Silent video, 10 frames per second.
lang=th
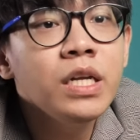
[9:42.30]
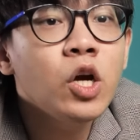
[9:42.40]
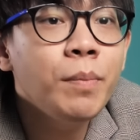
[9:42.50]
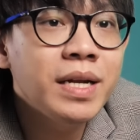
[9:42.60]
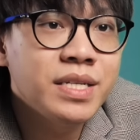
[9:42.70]
นี่
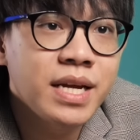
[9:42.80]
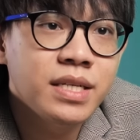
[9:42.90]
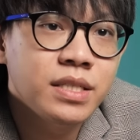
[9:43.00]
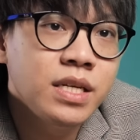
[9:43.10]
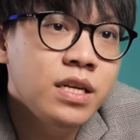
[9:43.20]
ก็เป็นทริค
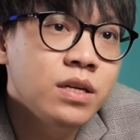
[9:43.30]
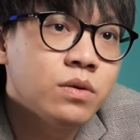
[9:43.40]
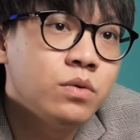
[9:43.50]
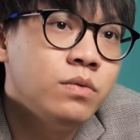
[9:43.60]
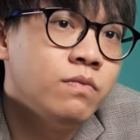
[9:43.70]
ที่
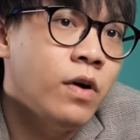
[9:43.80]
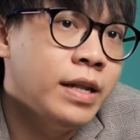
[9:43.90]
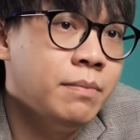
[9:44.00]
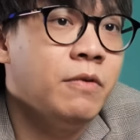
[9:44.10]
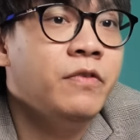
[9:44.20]
คุณวอร์
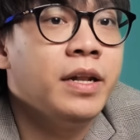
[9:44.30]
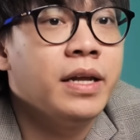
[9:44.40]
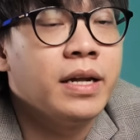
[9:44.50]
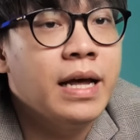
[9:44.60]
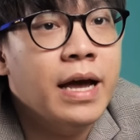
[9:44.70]
เรน บัฟเฟตต์
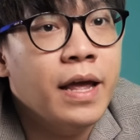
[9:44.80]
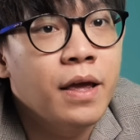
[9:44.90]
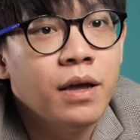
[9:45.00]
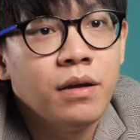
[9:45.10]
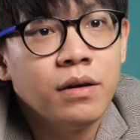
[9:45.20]
เนี่ยได้
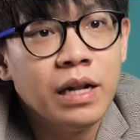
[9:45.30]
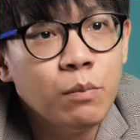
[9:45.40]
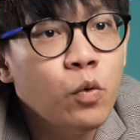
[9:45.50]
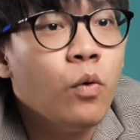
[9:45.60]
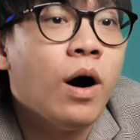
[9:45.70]
ระ
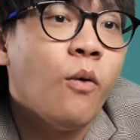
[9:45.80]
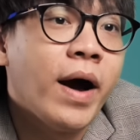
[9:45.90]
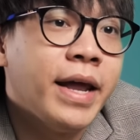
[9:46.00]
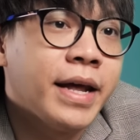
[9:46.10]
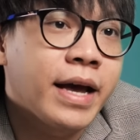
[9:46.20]
บุเอา
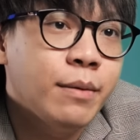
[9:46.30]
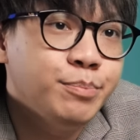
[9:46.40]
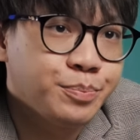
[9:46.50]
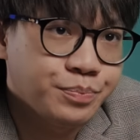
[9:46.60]
ไว้นะครับ